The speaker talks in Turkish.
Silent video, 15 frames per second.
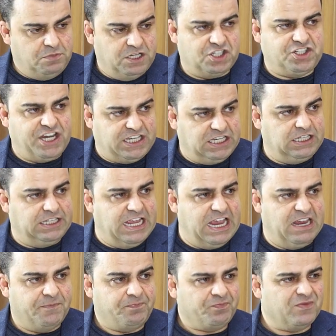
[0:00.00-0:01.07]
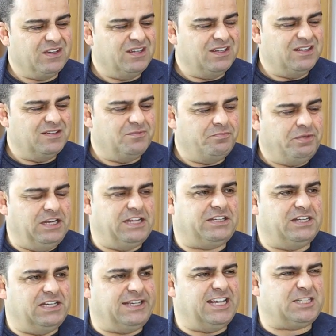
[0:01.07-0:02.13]
bir şekilde
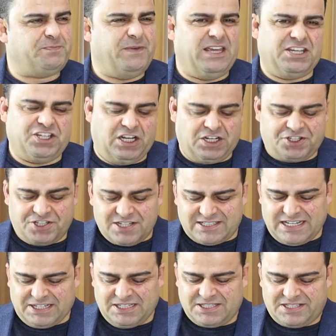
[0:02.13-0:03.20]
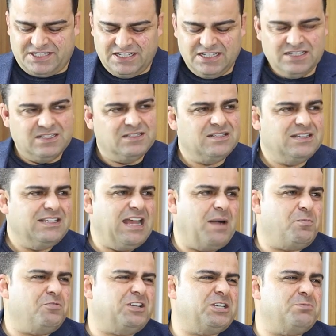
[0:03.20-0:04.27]
biletini kesmeye çalışırsanız
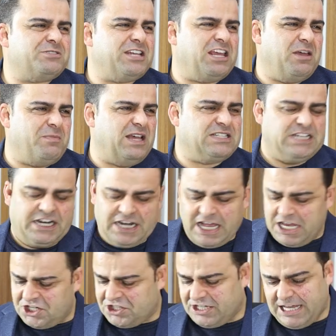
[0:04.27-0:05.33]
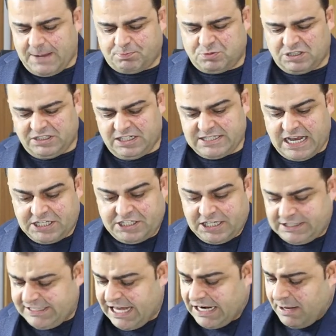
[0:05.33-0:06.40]
ya bunu kimse yemez yani. Ha işte yaptırdığınız
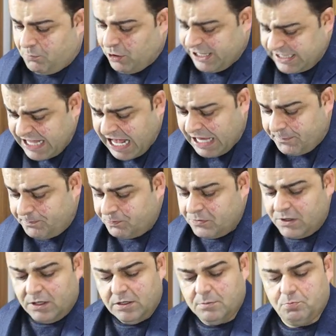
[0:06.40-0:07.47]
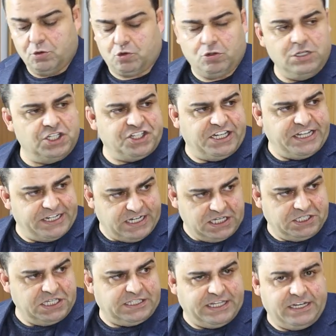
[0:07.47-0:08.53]
anketler ha. Bu arada bütün ilçelerin
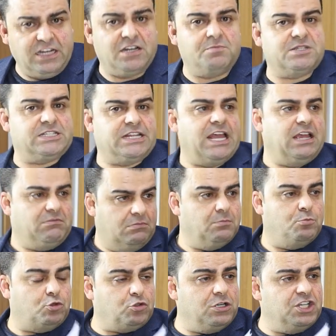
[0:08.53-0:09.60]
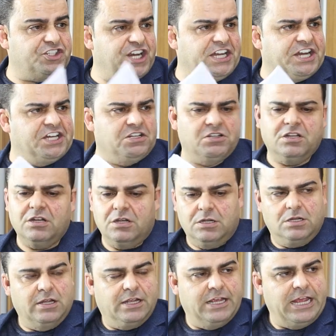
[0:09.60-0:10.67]
anketleri elimizde. Hı. Bütün ilçelerin.
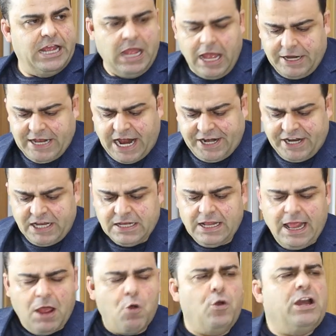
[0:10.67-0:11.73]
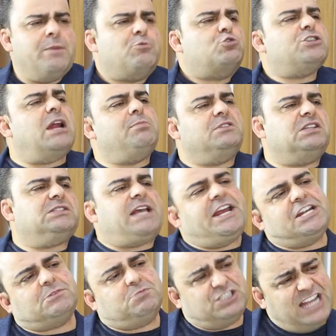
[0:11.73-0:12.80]
He, yani öyle güzel bir
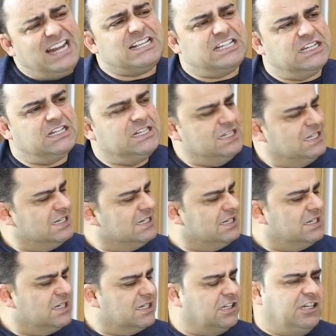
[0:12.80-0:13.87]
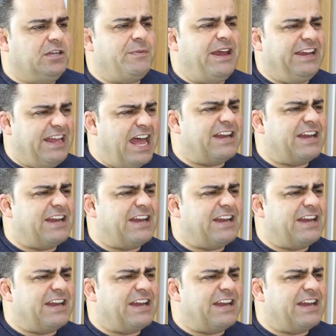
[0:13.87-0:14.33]
dizayn etmişler ki. Kime